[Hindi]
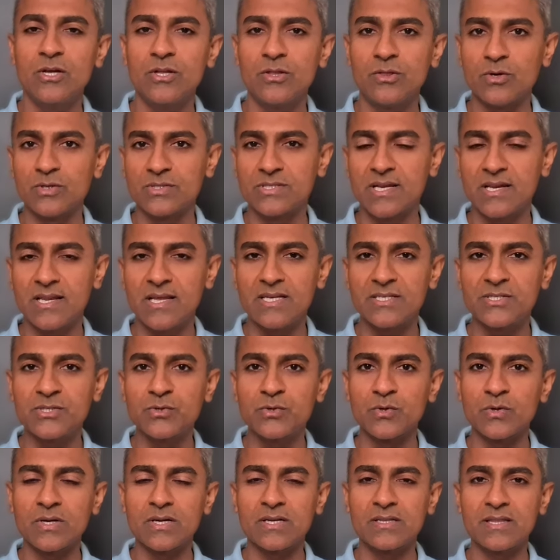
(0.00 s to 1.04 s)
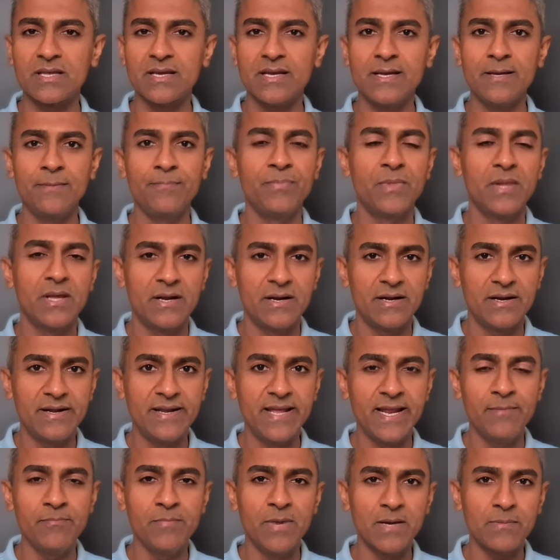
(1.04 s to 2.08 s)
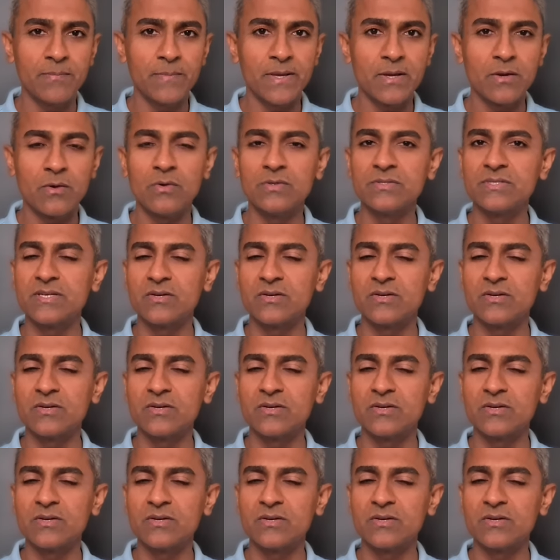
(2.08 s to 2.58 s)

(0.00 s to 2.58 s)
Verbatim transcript: तो चलिए शुरू करते हैं डेनमार्क में कौन